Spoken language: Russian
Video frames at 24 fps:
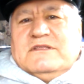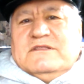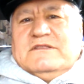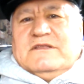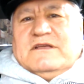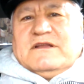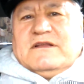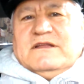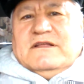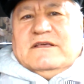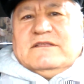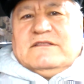
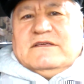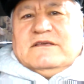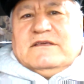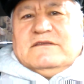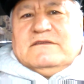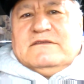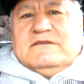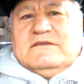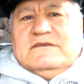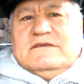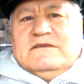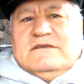интернета,
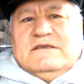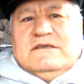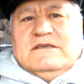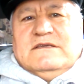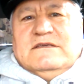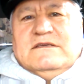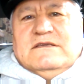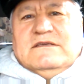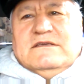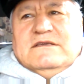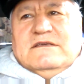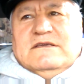
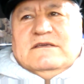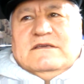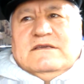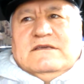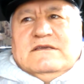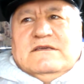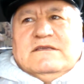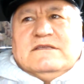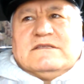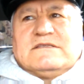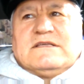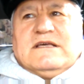
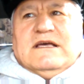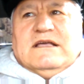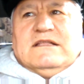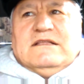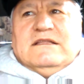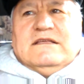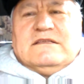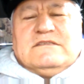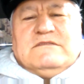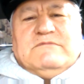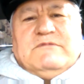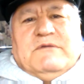искать
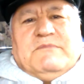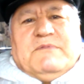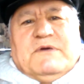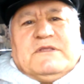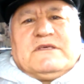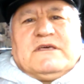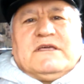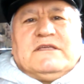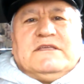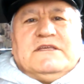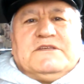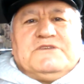для себя
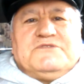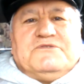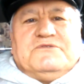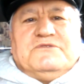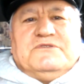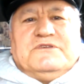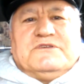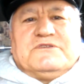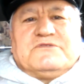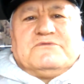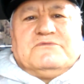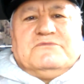подходящую
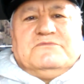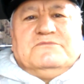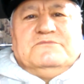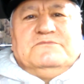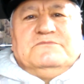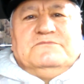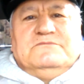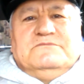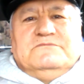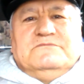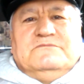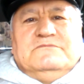нишу.
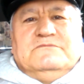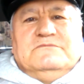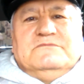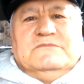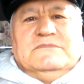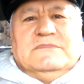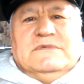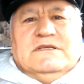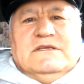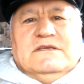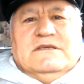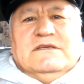
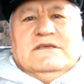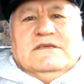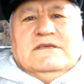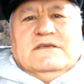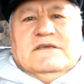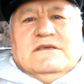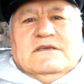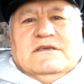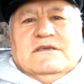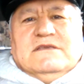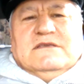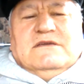
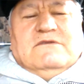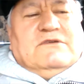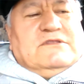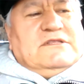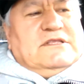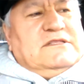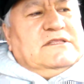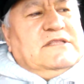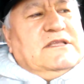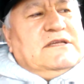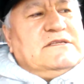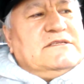И вот
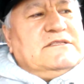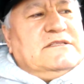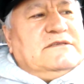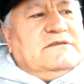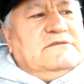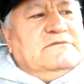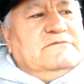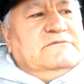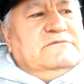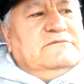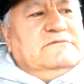однажды